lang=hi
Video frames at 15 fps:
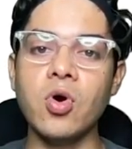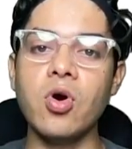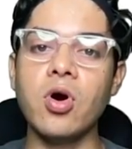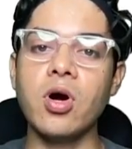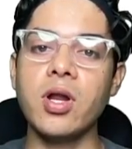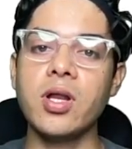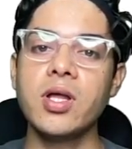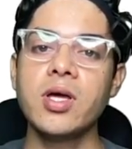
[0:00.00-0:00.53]

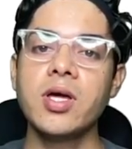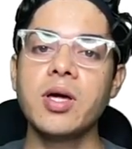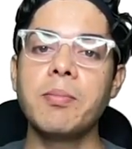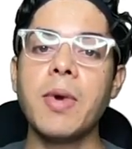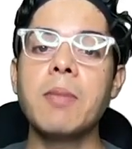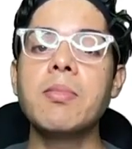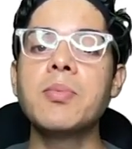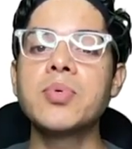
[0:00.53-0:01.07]
और
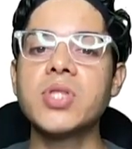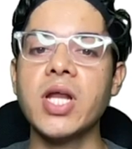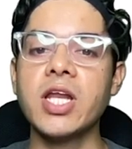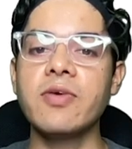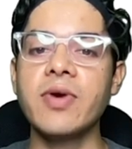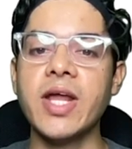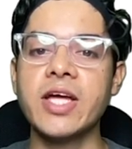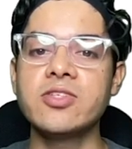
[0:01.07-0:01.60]
ब्रह्मपुत्र
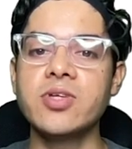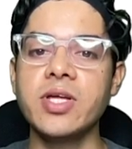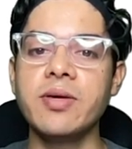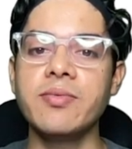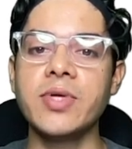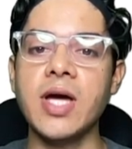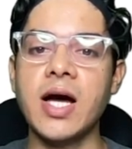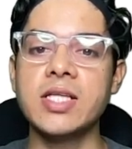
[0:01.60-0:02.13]
रिवर एक्चुअली
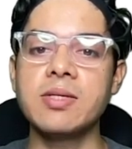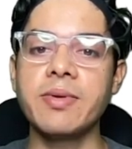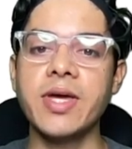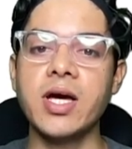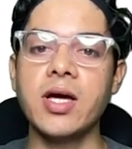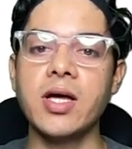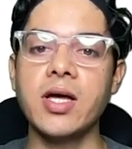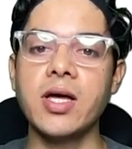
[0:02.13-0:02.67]
यहाँ जब
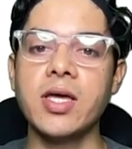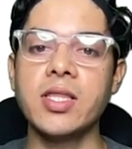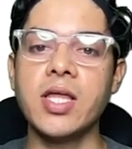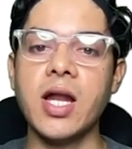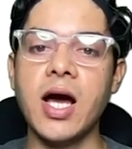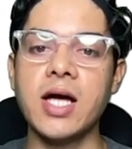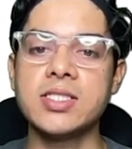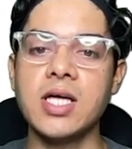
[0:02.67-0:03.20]
ये
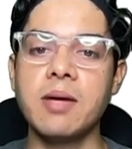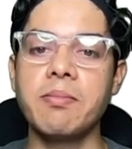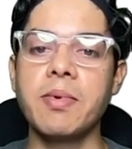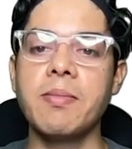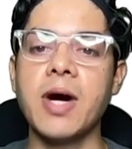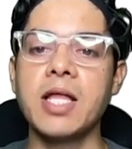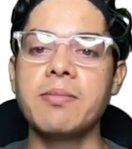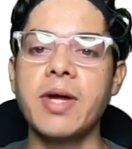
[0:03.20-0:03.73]
इधर आसाम
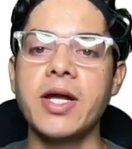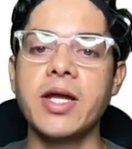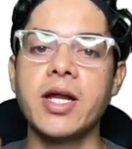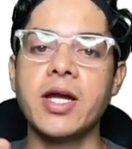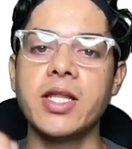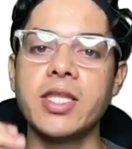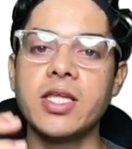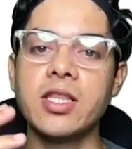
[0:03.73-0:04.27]
में बाद में एंटर
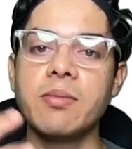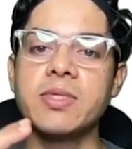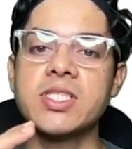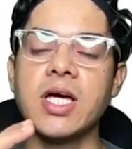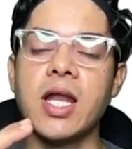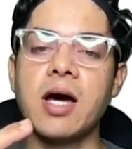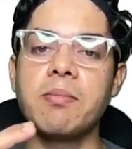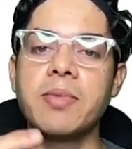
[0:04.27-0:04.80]
करती है तब
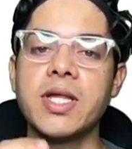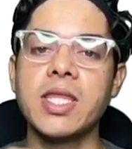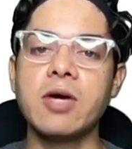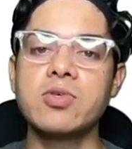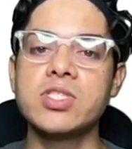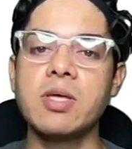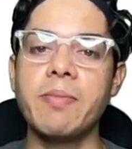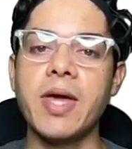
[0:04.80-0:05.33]
इसका नाम पड़ता
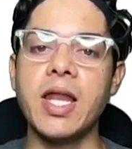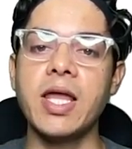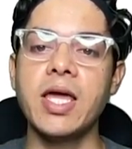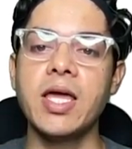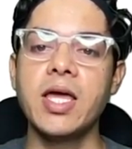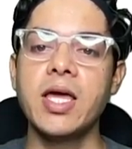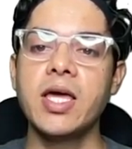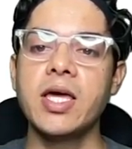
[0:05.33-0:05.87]
है उससे
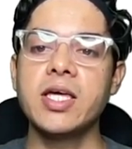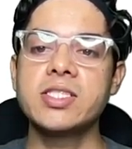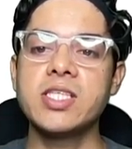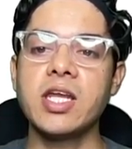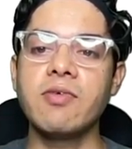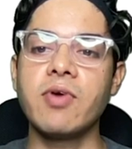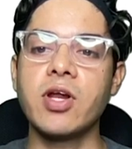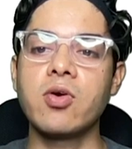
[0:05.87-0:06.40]
पहले इस
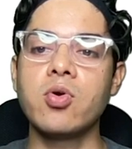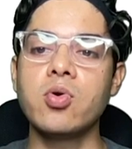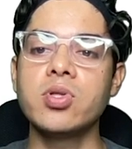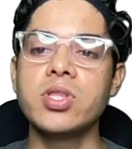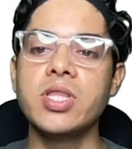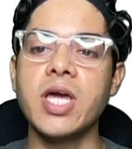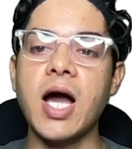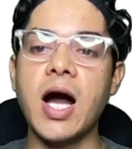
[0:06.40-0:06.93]
रिवर को
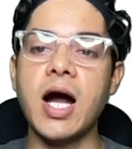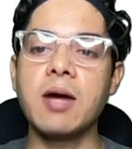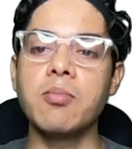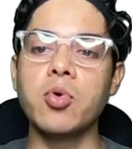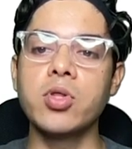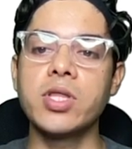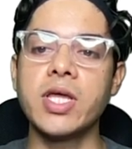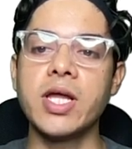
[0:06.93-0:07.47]
दिहांग
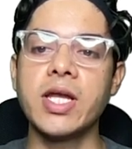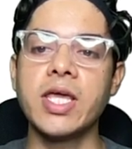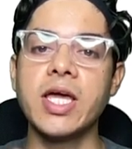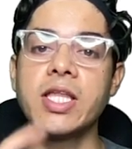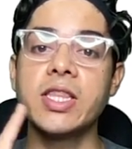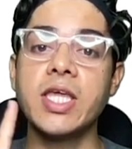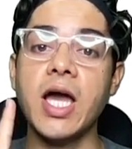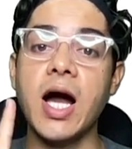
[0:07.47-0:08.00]
बोलते हैं ठीक
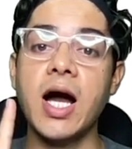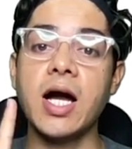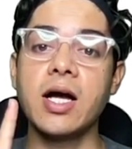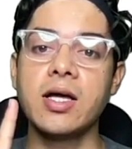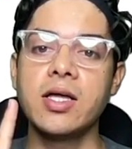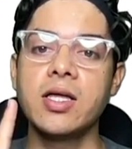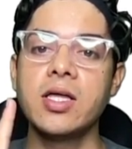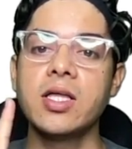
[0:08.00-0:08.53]
है दिहांग
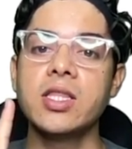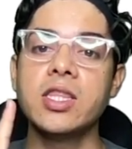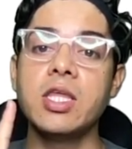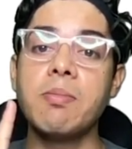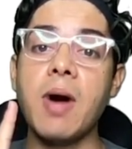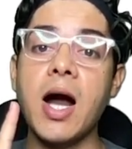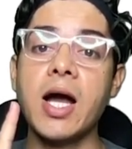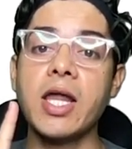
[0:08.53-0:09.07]

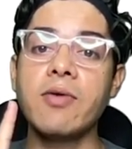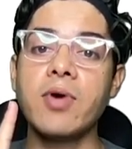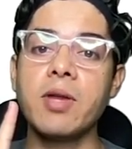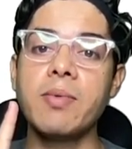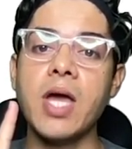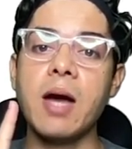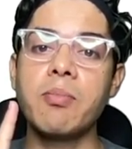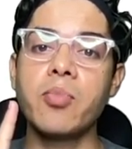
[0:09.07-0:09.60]
दिबांग रिवर
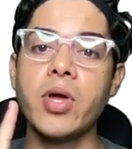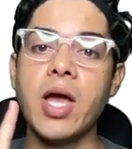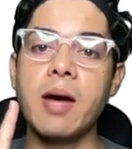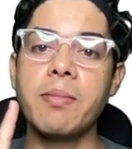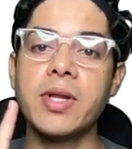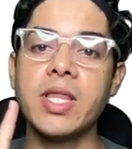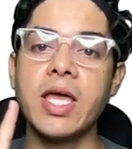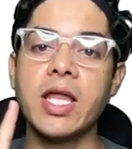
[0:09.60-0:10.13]
भी आपको यहाँ
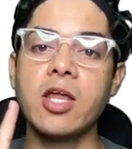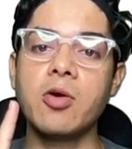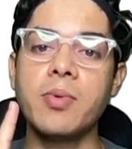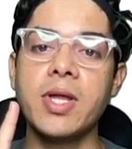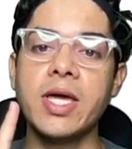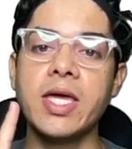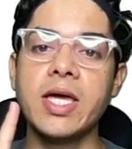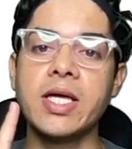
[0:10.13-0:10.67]
पर देखने को
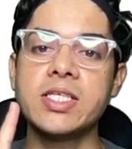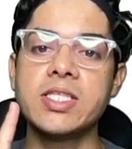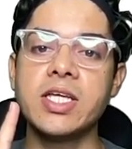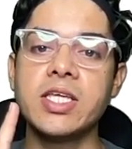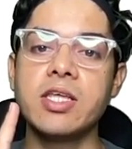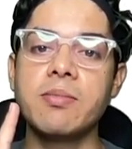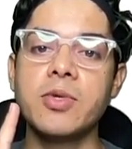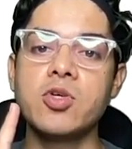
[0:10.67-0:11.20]
मिलेगी इस
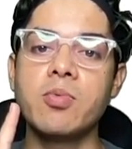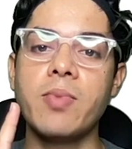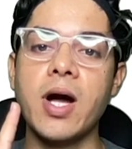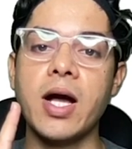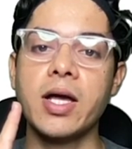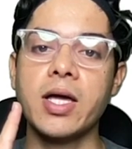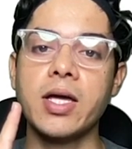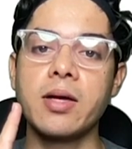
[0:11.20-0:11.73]
रीजन में जो
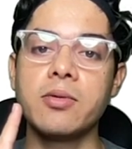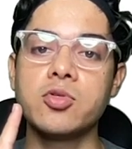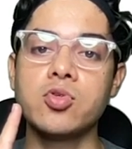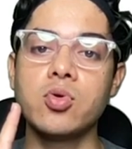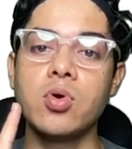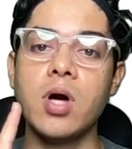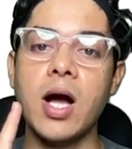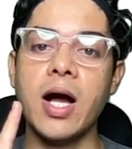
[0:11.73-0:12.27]
बाग
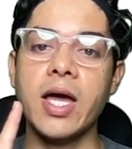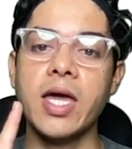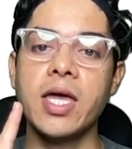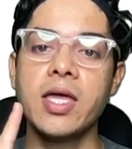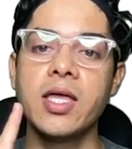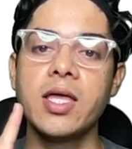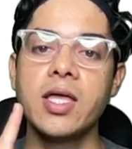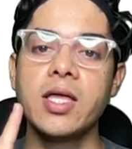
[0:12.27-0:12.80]
जो
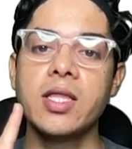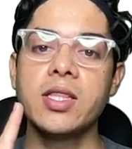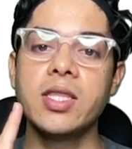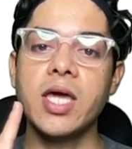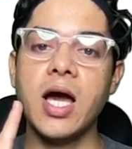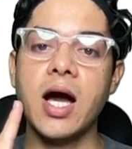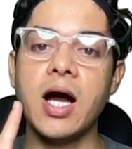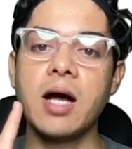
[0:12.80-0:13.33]
आगे
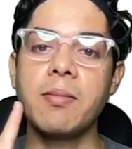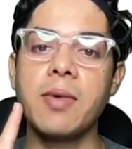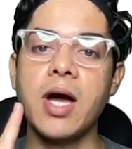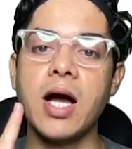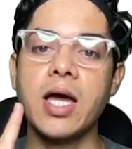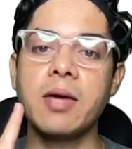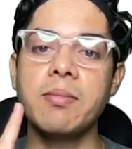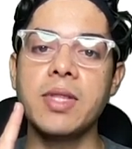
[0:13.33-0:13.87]
दिहांग में
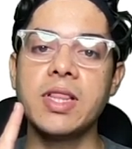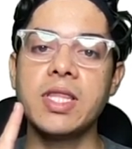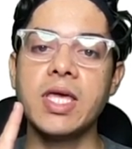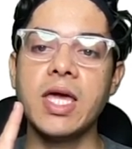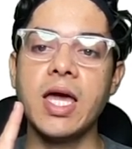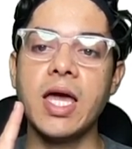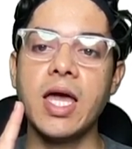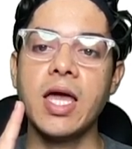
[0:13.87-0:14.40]
आके मिलती
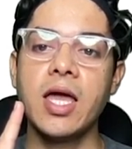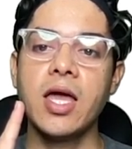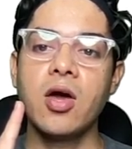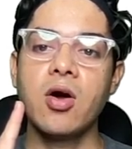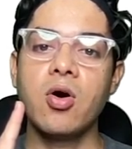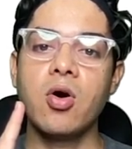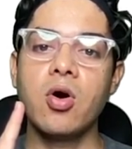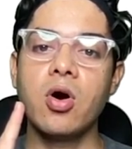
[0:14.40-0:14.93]
है
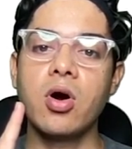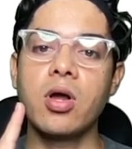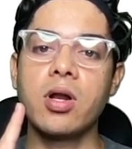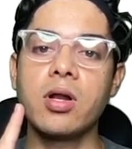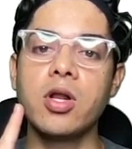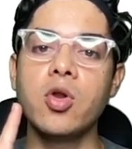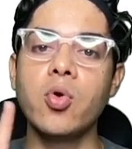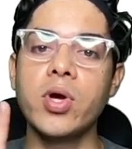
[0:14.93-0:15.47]

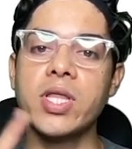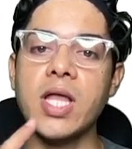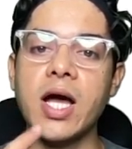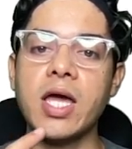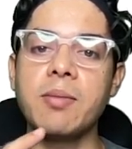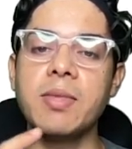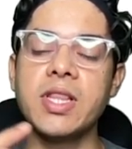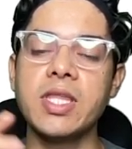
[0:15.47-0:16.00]
और लोहित
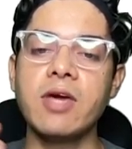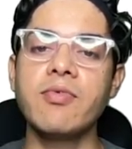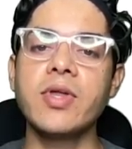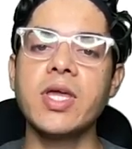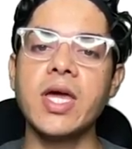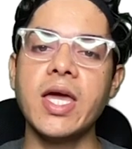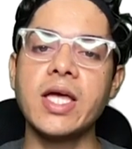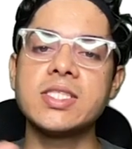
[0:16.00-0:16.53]
आके मिलती है फिर
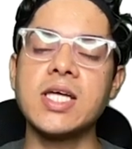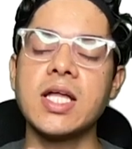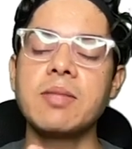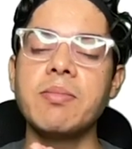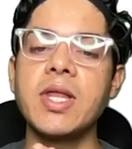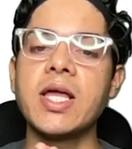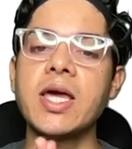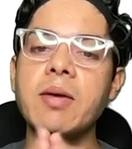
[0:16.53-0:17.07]
ये एक साथ
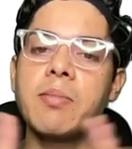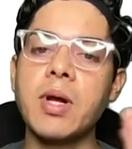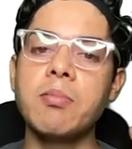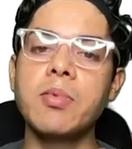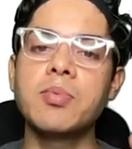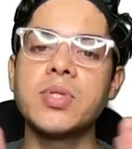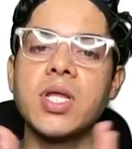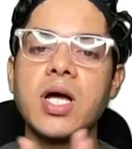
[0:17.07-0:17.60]
मिलके
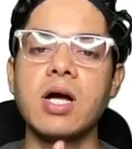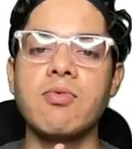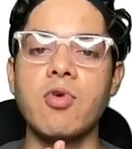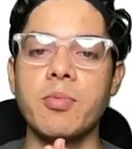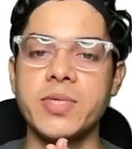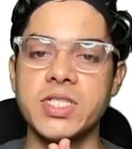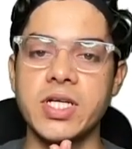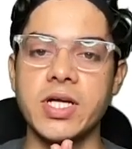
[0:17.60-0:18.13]
ब्रह्मपुत्र का
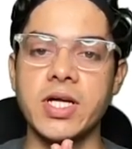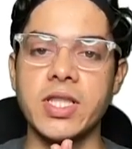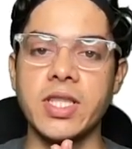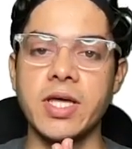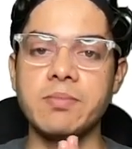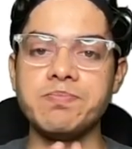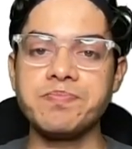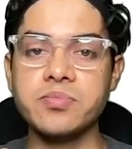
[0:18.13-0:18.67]
फॉर्मेशन
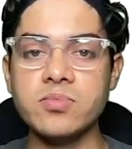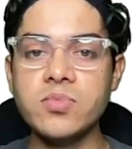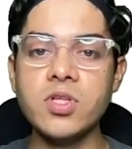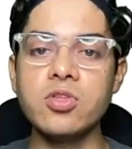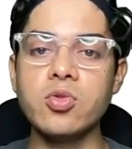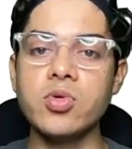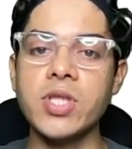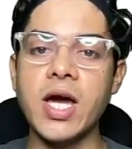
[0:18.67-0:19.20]
करते हैं
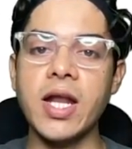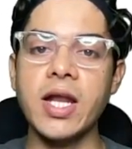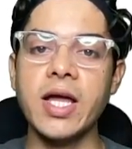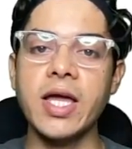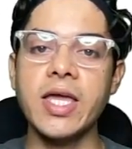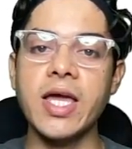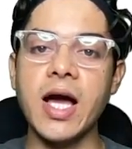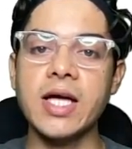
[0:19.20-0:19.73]
तो ध्यान
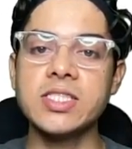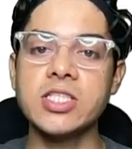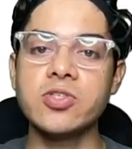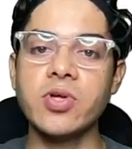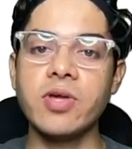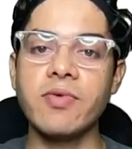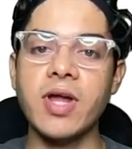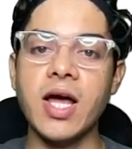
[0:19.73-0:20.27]
रखें यहाँ से
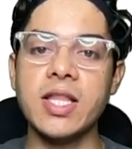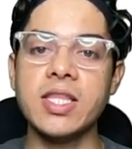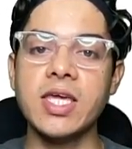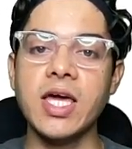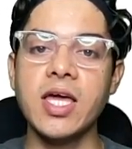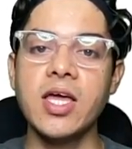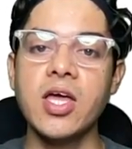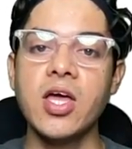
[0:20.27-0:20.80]
जो रिवर आती
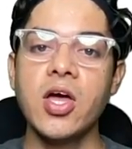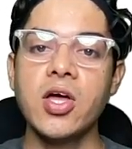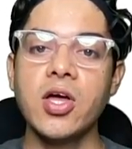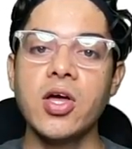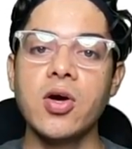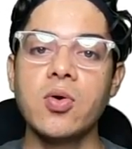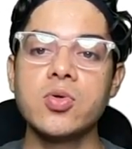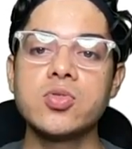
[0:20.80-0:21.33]
है
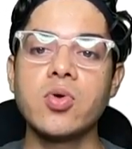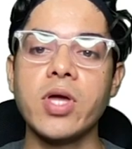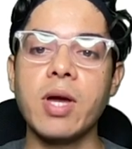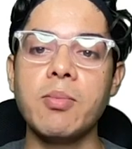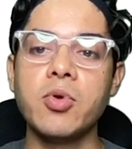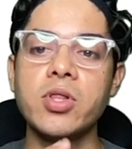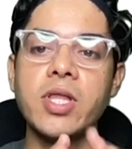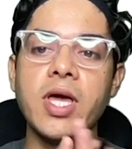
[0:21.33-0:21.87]
उसको क्या
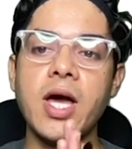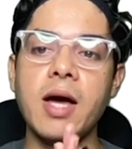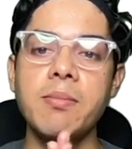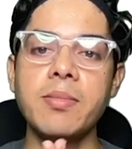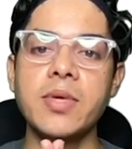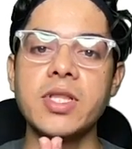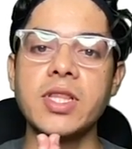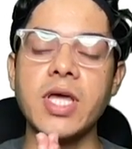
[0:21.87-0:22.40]
बोलते हैं
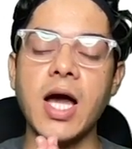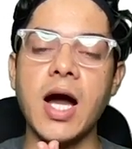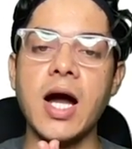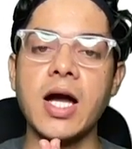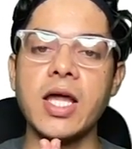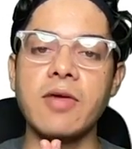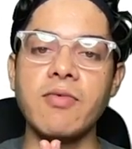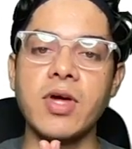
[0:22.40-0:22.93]
आप
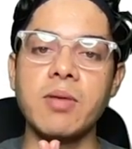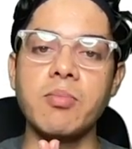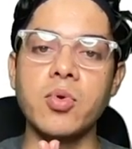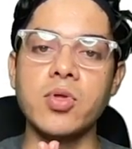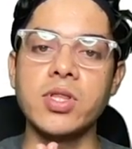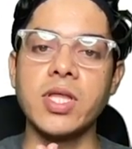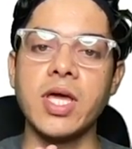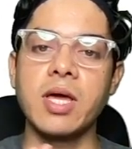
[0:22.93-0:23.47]
दिहांग रिवर
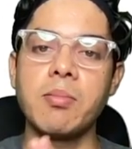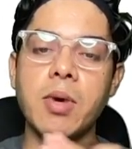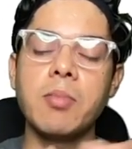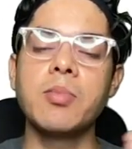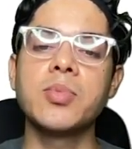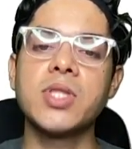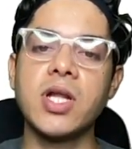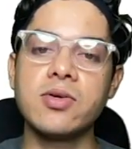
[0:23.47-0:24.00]
बोलते हैं
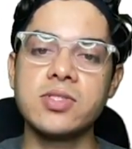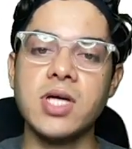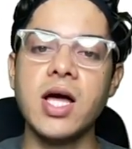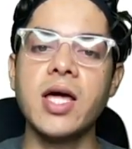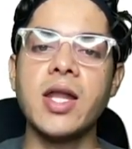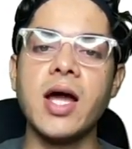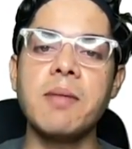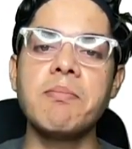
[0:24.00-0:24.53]
ब्रह्मपुत्र
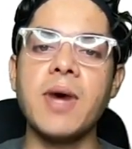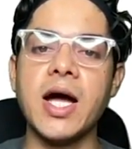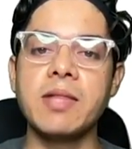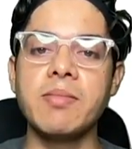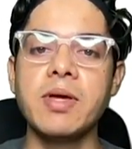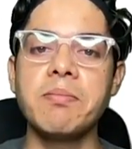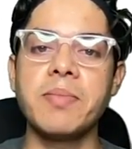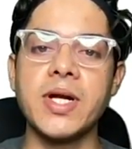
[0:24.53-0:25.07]
उसका नाम बाद
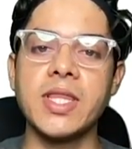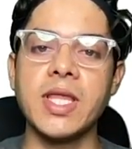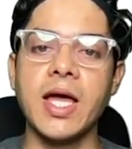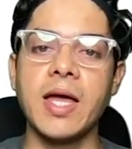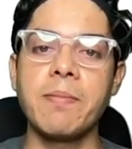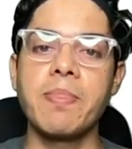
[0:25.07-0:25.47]
में पड़ता है